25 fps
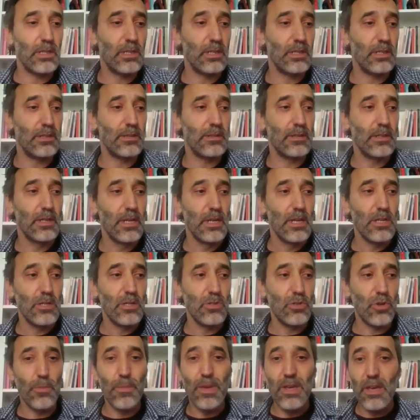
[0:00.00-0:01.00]
eh,
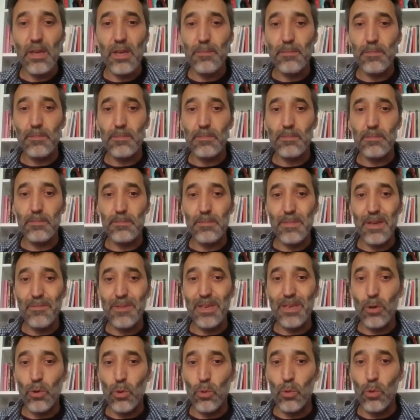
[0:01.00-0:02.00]
yo me, me,
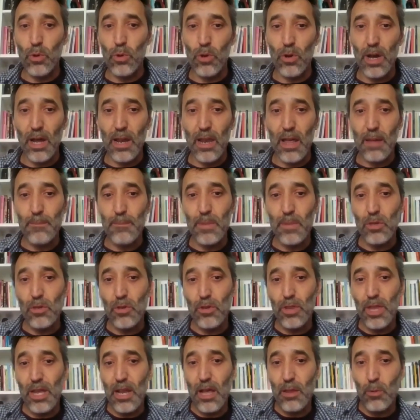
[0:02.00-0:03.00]
vinculo al
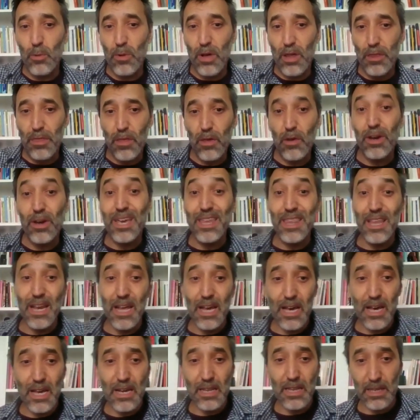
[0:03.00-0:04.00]
ámbito de la educación y de
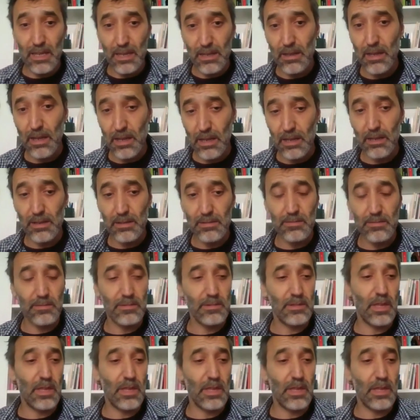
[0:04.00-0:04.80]
las artes eh,